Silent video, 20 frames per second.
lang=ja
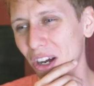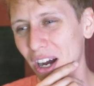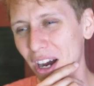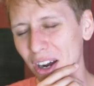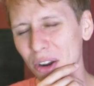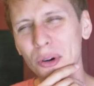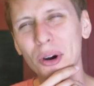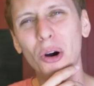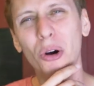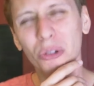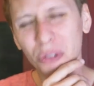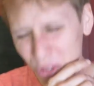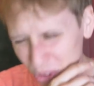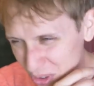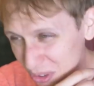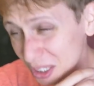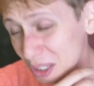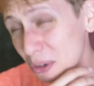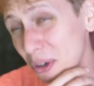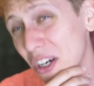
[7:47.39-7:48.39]
あれは本
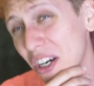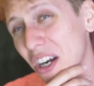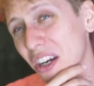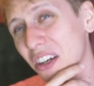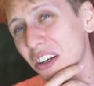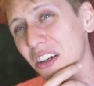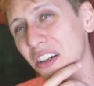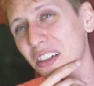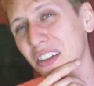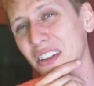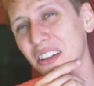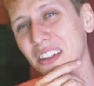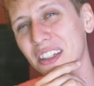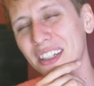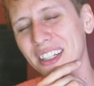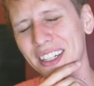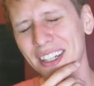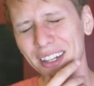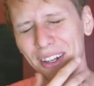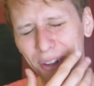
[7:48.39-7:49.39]
当にわからん。
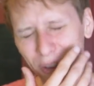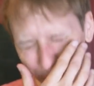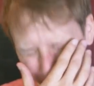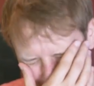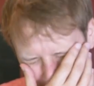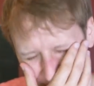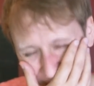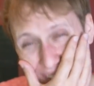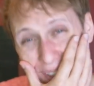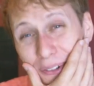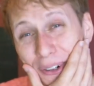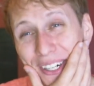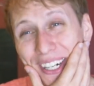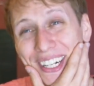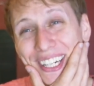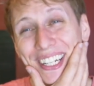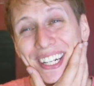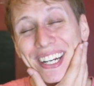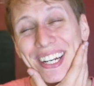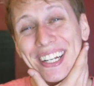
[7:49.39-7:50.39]
本当にわ
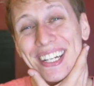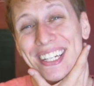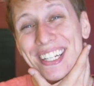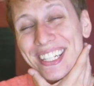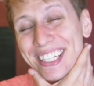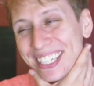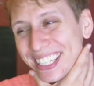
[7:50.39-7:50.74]
からない。